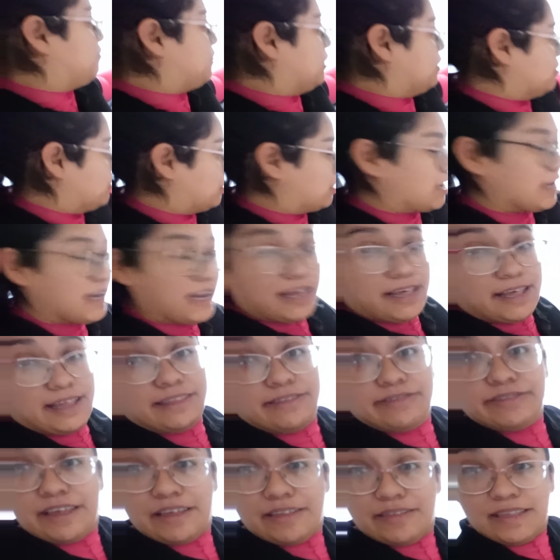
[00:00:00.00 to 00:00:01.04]
primero que nada,
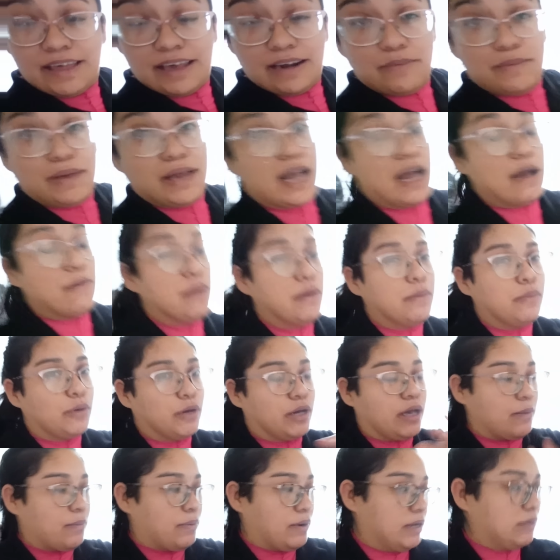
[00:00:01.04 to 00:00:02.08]
tender mi cama
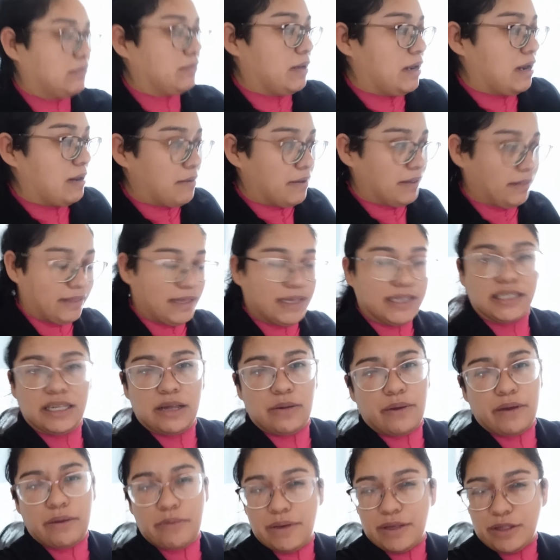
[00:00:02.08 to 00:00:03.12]
porque apenas me levanté,
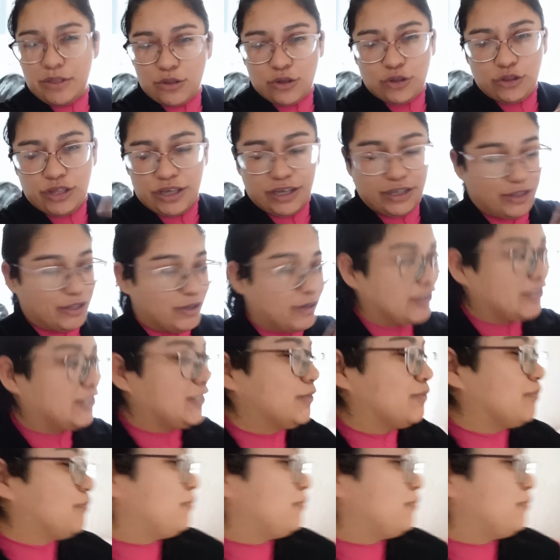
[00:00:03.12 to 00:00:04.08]
estaba ahí viendo TikToks.